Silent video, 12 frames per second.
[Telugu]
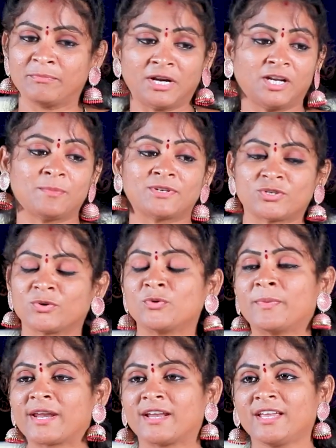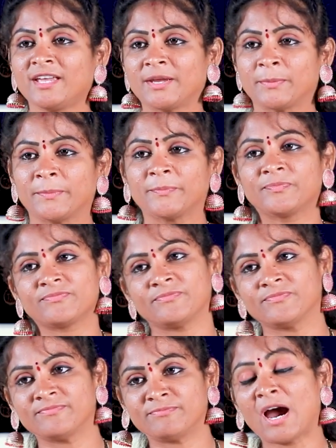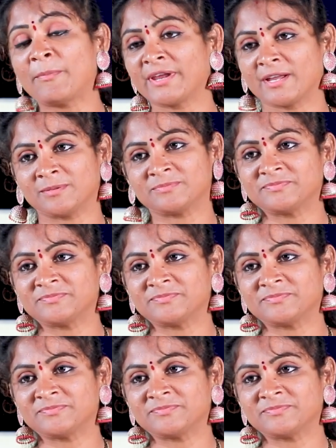మట్టం అశోక్ కుమార్ అని మామయ్య